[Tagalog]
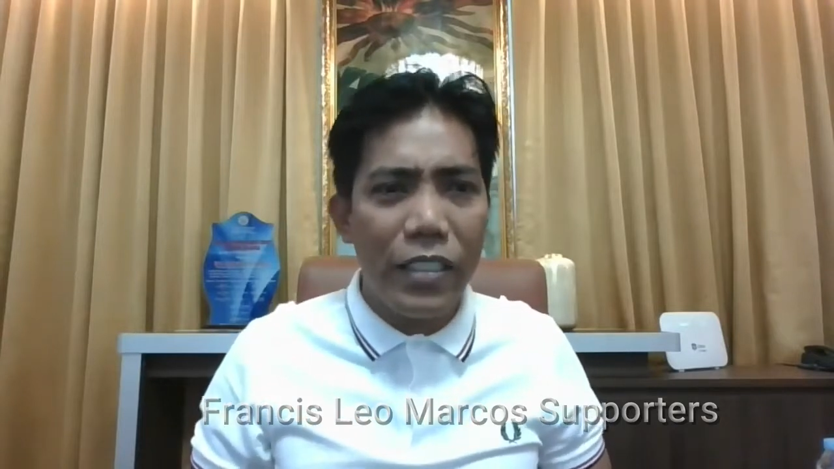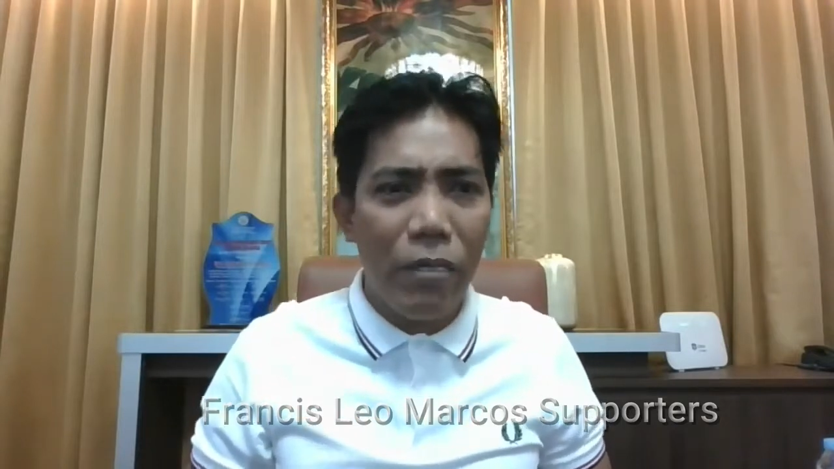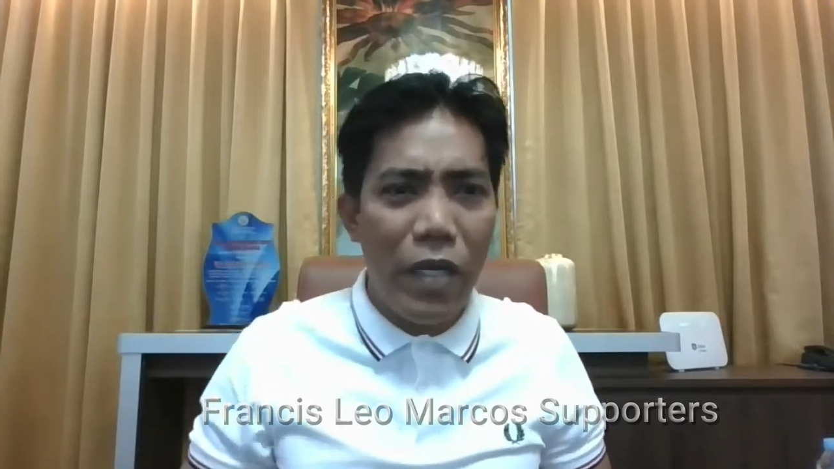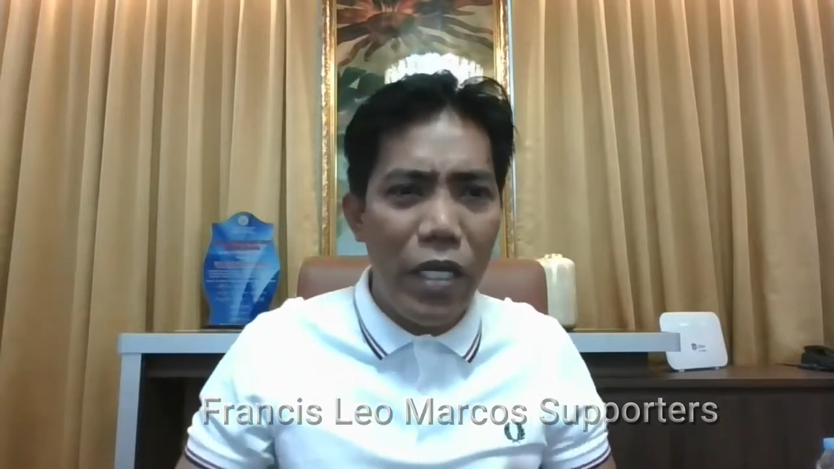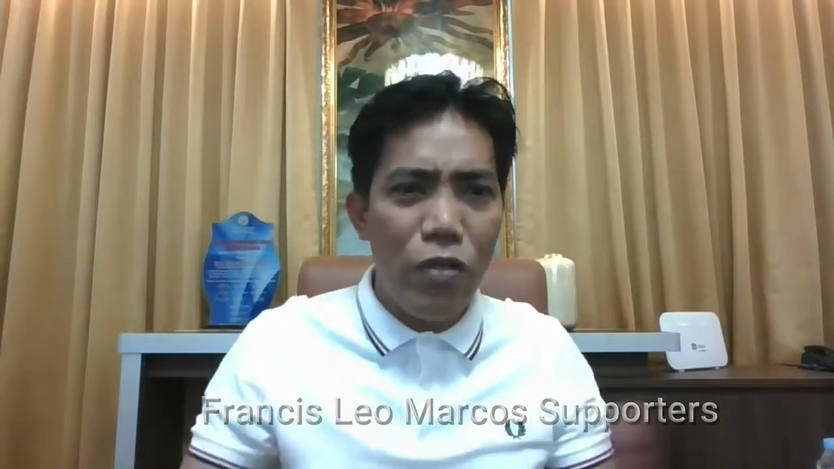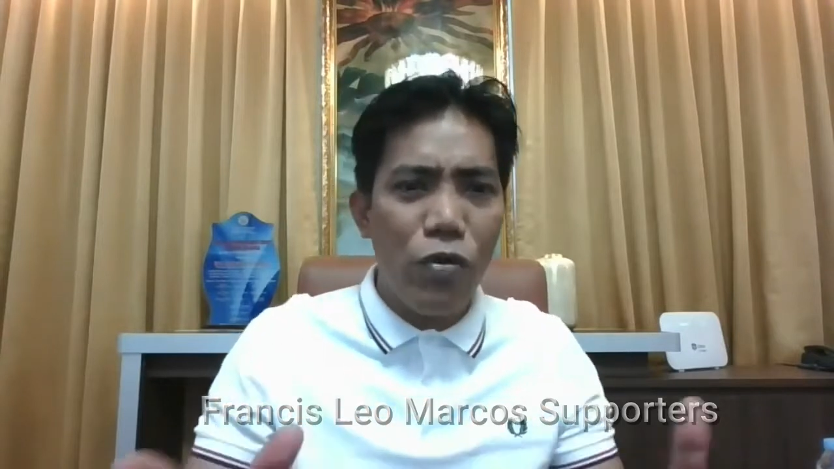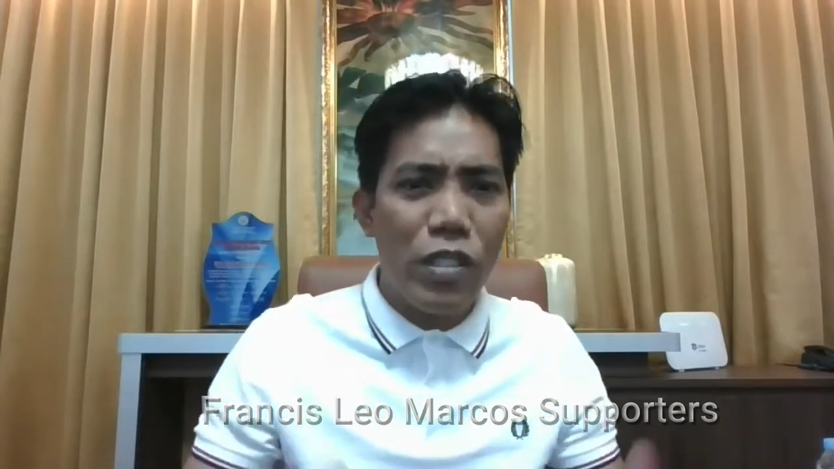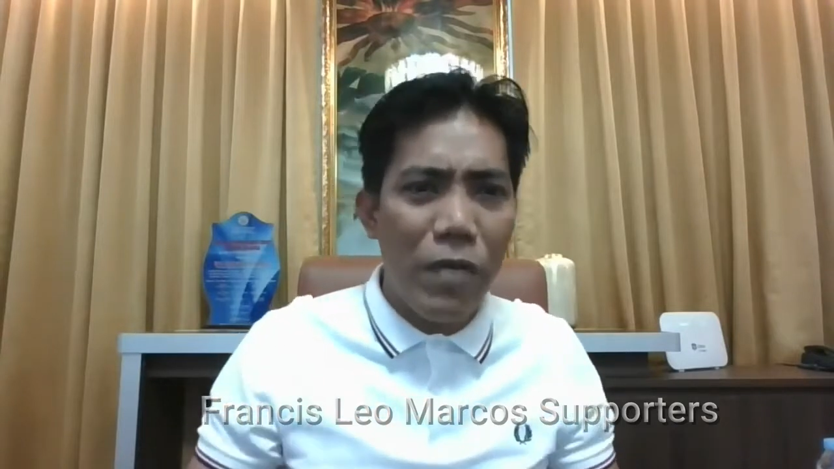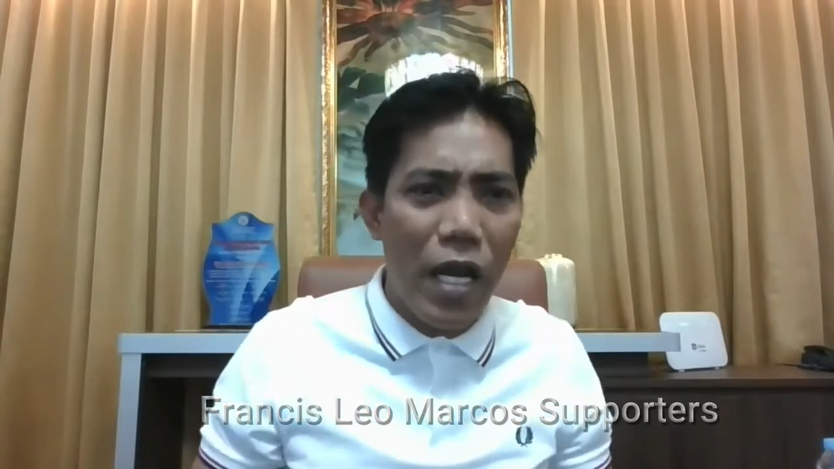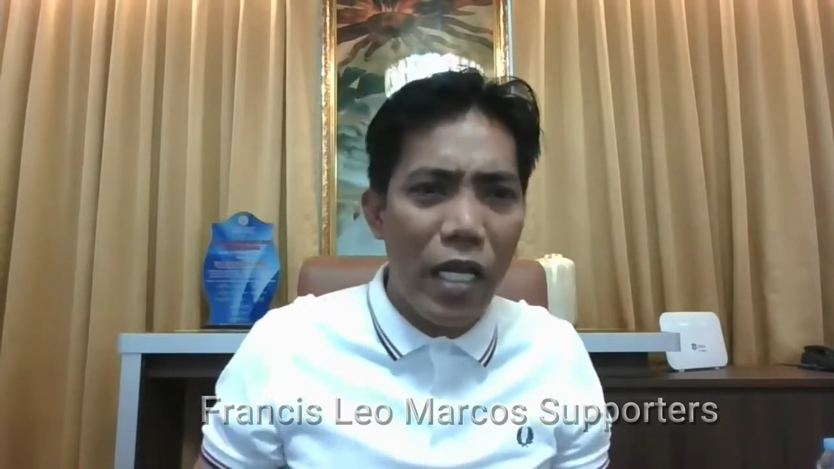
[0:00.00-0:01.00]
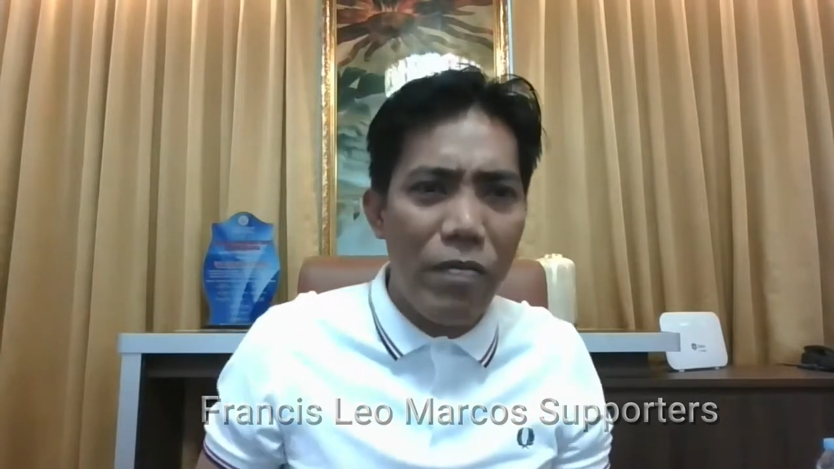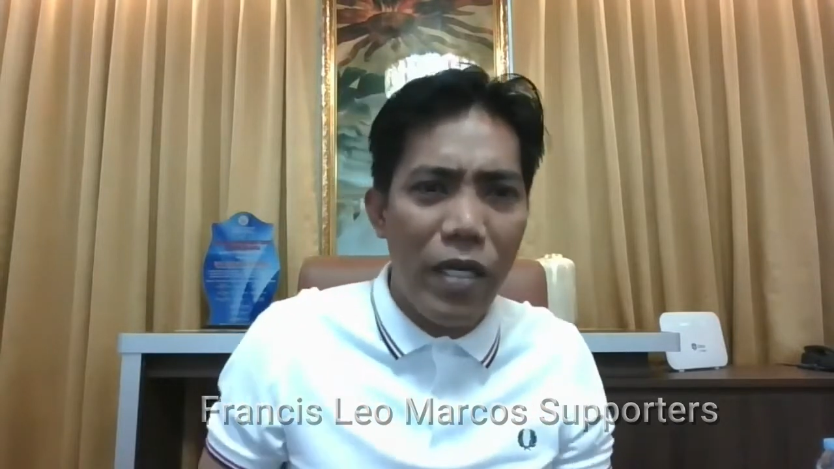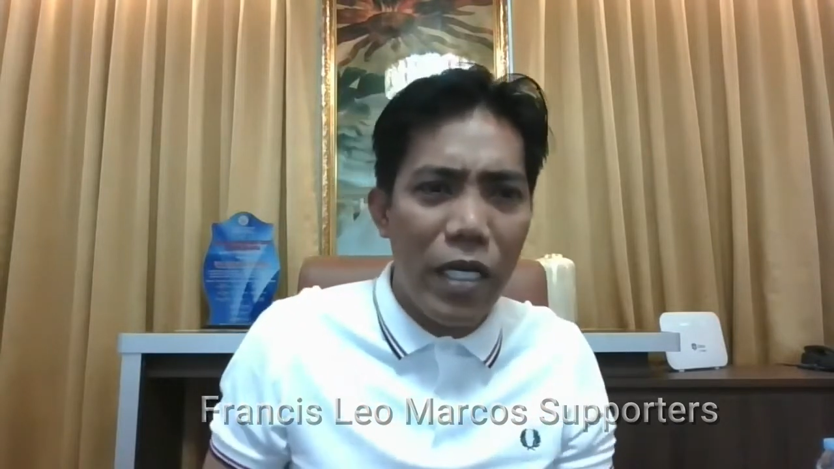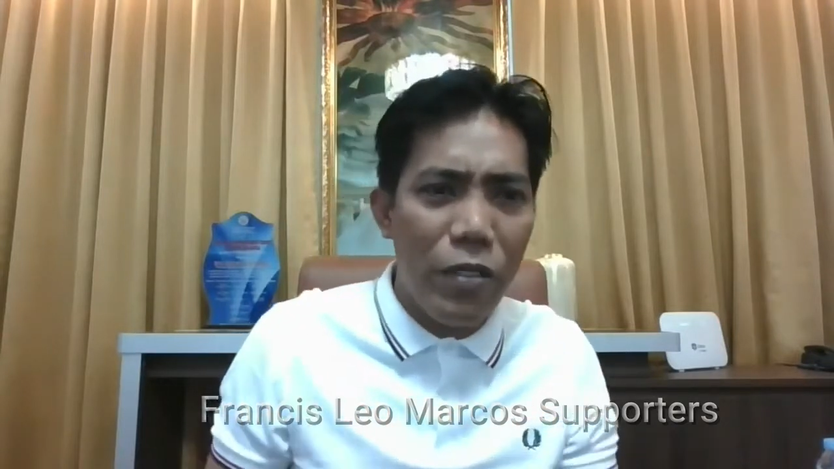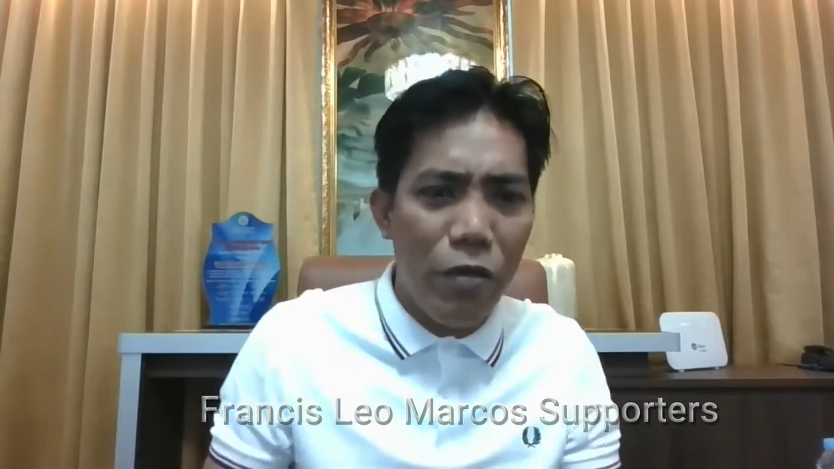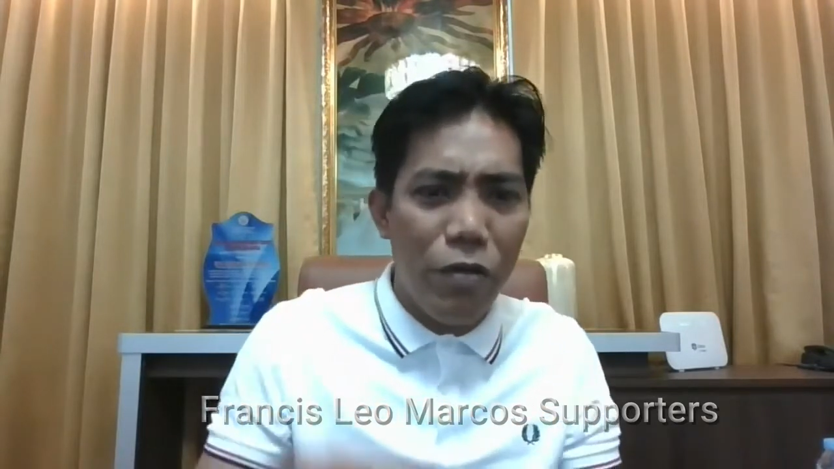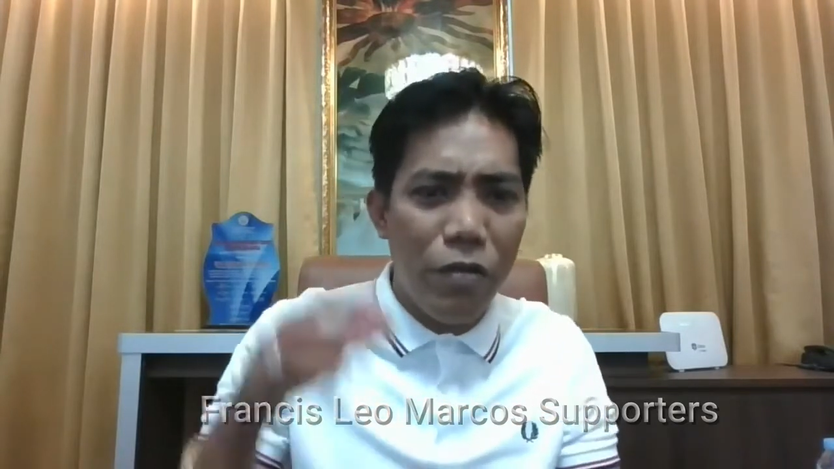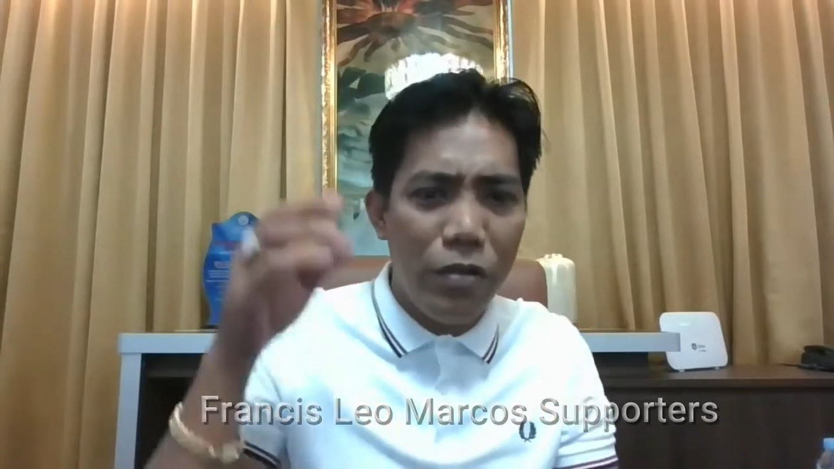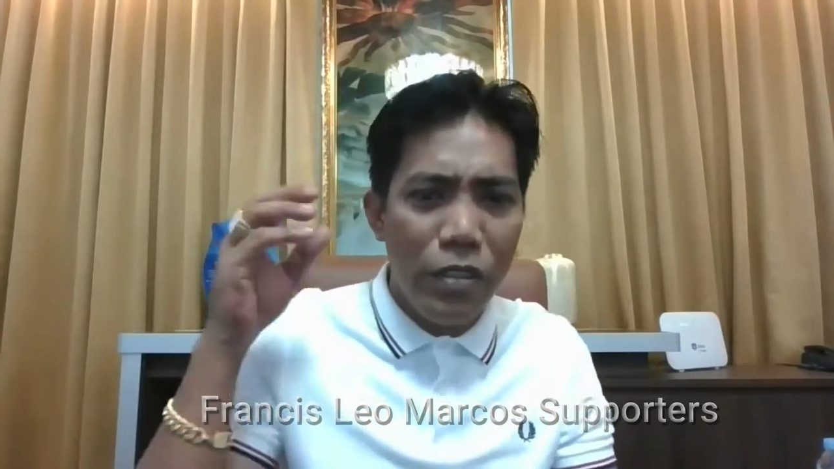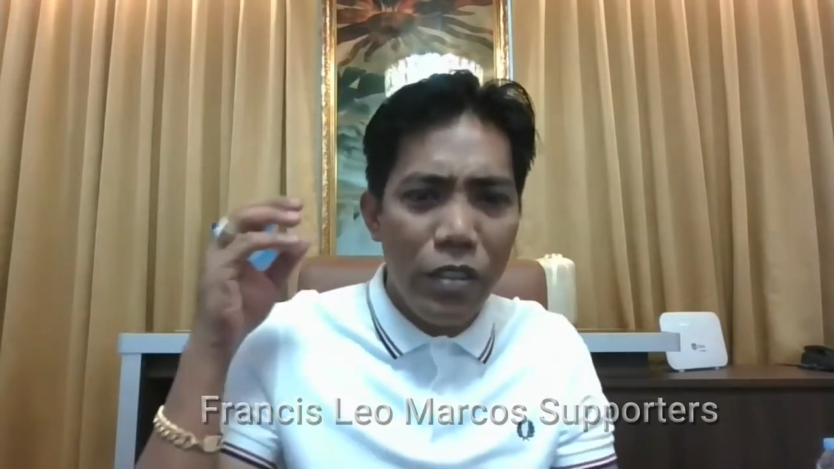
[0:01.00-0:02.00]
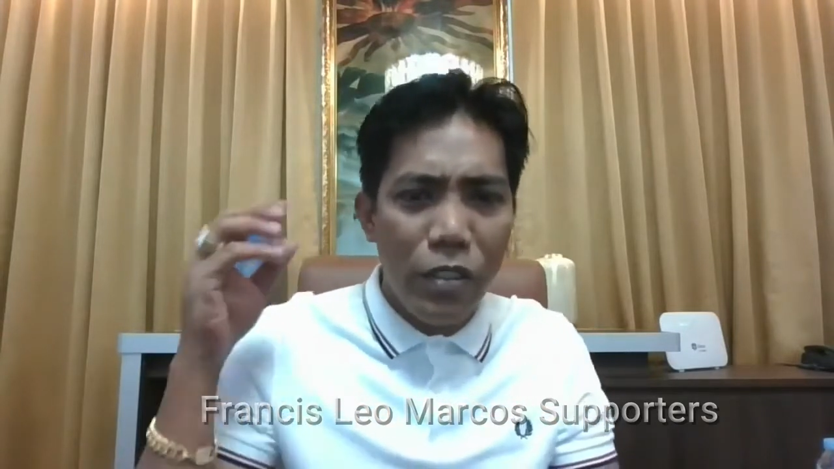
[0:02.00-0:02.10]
sabihin niyo sa mga kaibigan niyo,